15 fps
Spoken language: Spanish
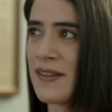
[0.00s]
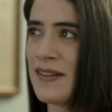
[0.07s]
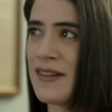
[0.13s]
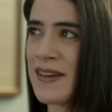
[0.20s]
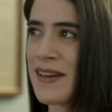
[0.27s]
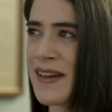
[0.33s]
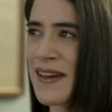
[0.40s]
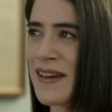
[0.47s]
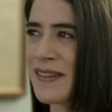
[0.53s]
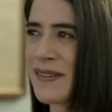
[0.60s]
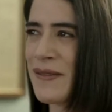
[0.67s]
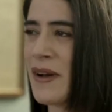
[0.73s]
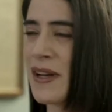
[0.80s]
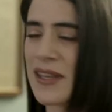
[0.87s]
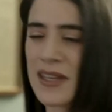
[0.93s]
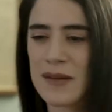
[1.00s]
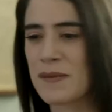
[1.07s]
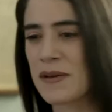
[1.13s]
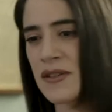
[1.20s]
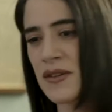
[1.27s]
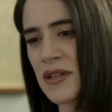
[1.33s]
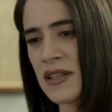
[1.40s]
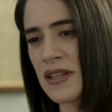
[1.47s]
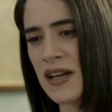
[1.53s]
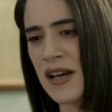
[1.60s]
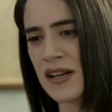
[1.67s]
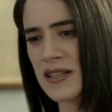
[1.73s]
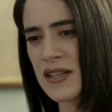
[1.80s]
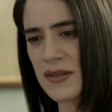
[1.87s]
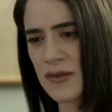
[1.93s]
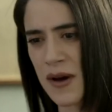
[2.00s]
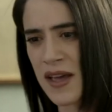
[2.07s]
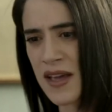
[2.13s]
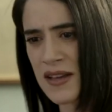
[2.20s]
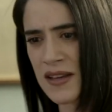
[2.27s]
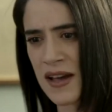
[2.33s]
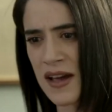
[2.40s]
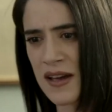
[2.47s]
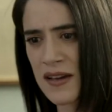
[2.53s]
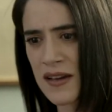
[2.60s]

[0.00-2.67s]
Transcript: ni que cualquier persona tenga acceso a ella.